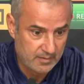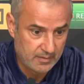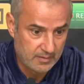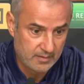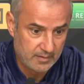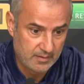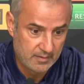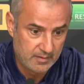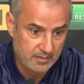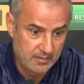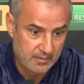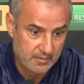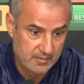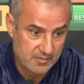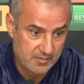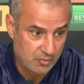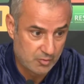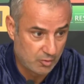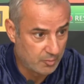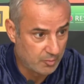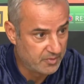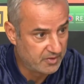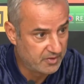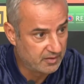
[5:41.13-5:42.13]
Ee,
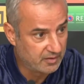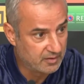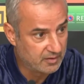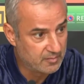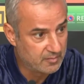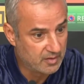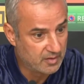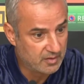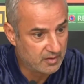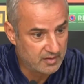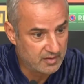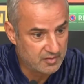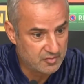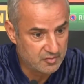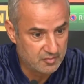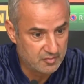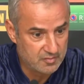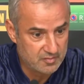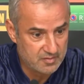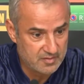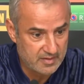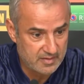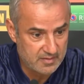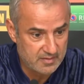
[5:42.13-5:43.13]
zor bir takıma karşı
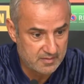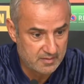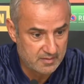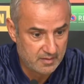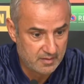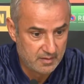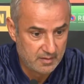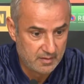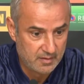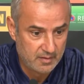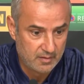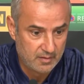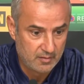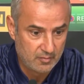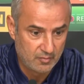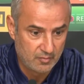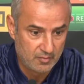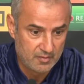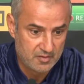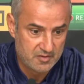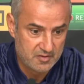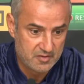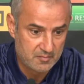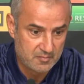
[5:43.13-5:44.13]
oynayacağız.
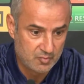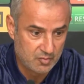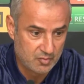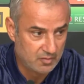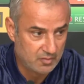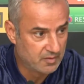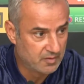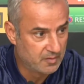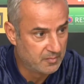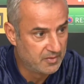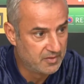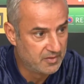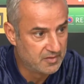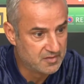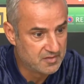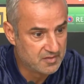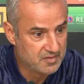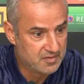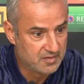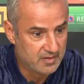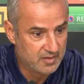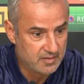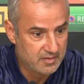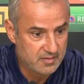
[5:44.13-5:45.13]
Onun için bunun da
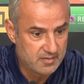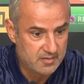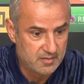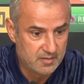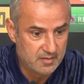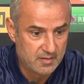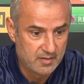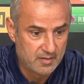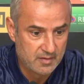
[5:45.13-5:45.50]
bilincindeyiz.